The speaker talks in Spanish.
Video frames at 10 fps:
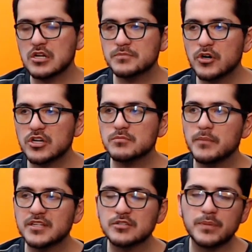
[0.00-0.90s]
Y uno de los mejores
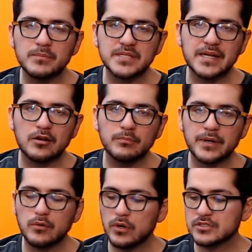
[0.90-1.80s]
momentos para empezar a
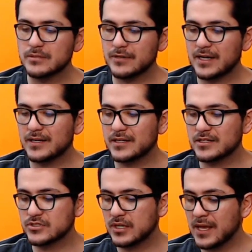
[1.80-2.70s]
comprar juegos de vieja
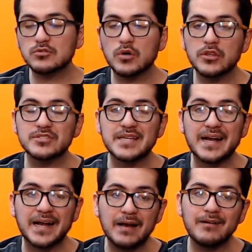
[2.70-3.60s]
generación es cuando se
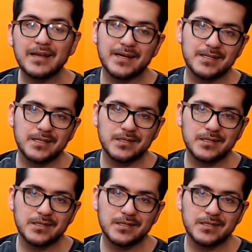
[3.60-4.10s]
acaba la